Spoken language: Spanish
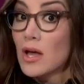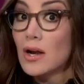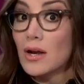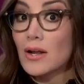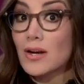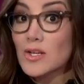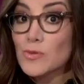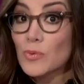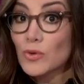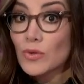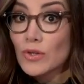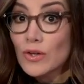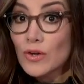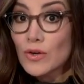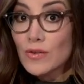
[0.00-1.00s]
le
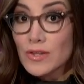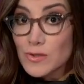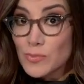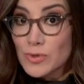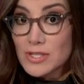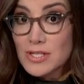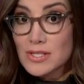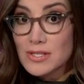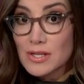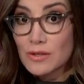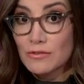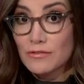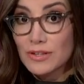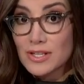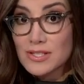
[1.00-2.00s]
respondió después de esta
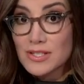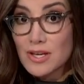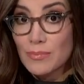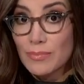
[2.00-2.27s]
conferencia